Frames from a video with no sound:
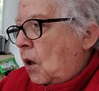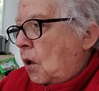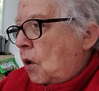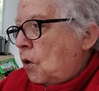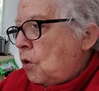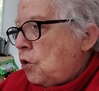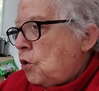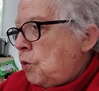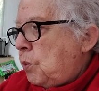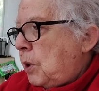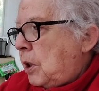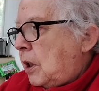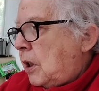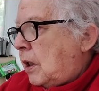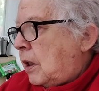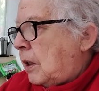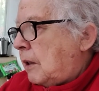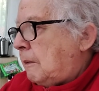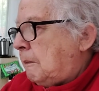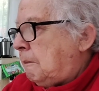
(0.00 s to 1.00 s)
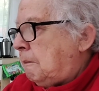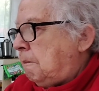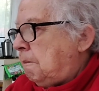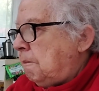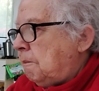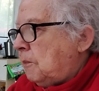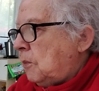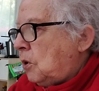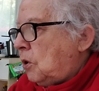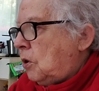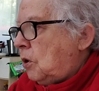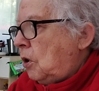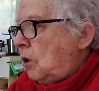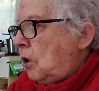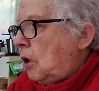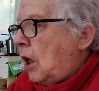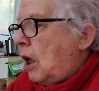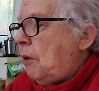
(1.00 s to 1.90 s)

Ensuite, color...